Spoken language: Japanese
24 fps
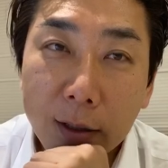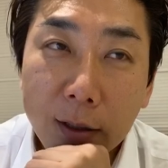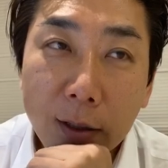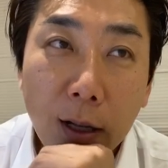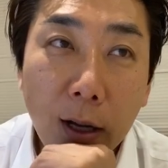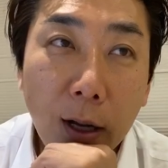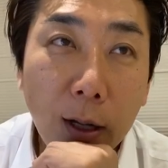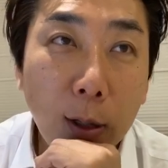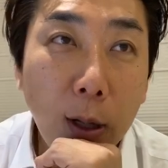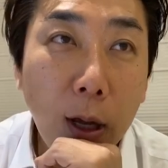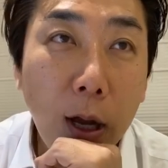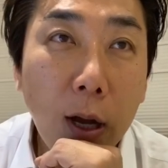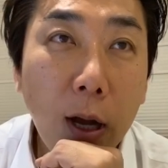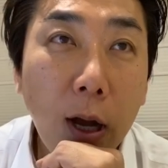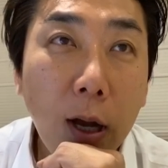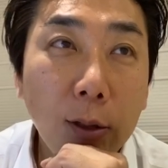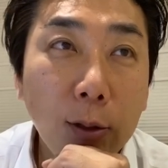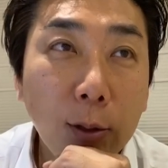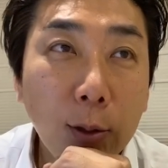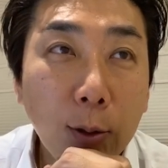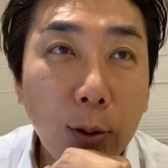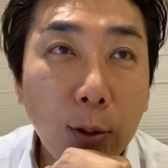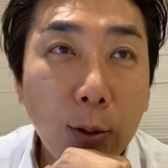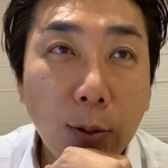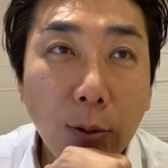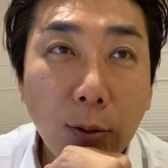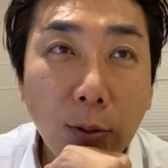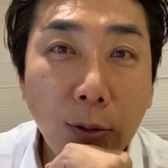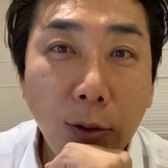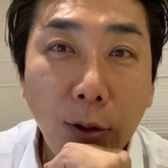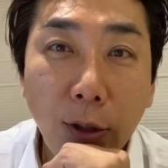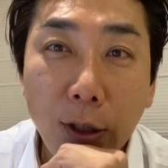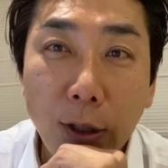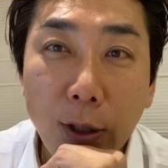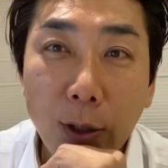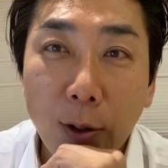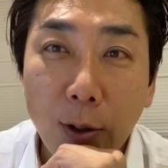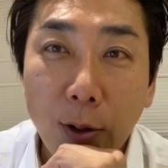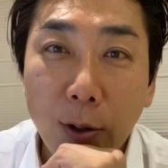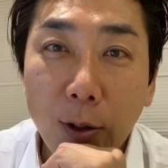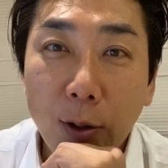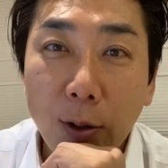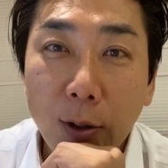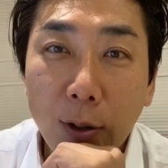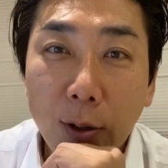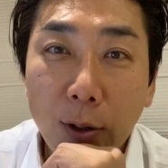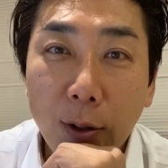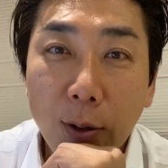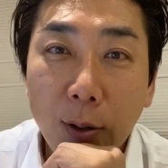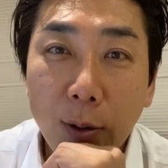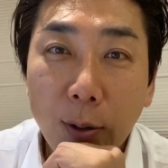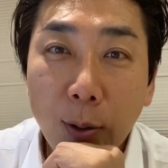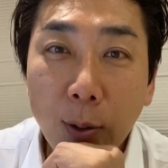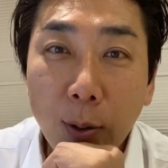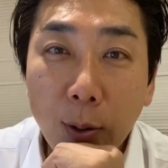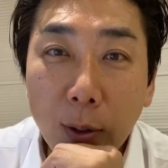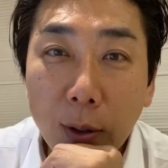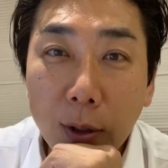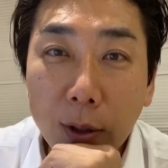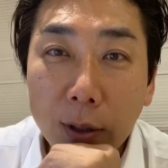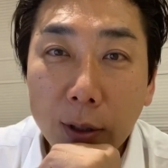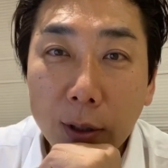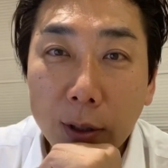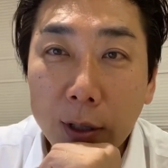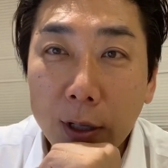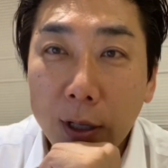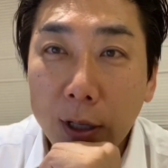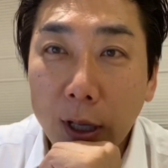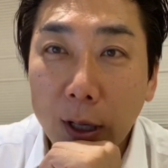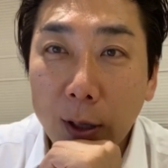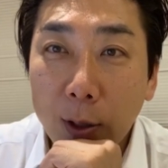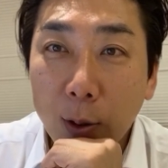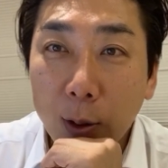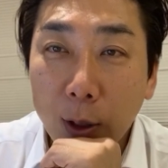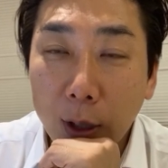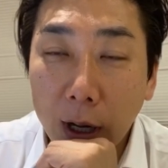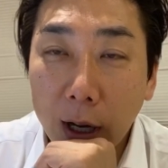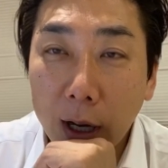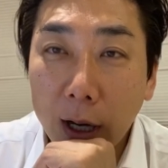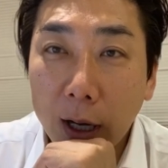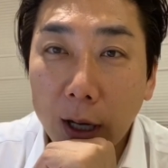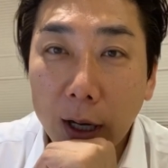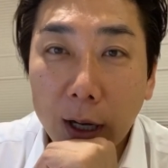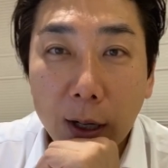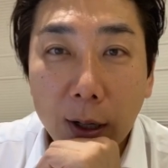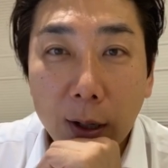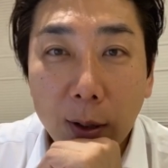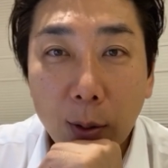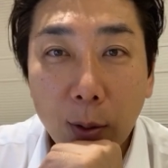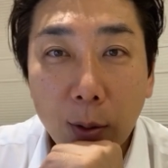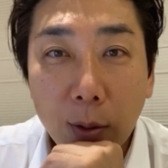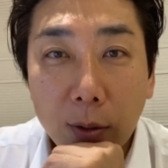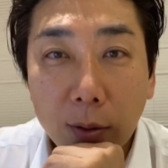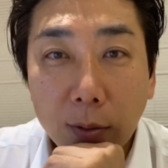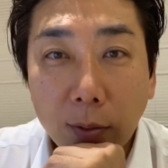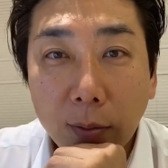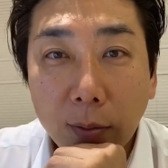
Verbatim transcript: なんか大学の授業を聞いてるような「お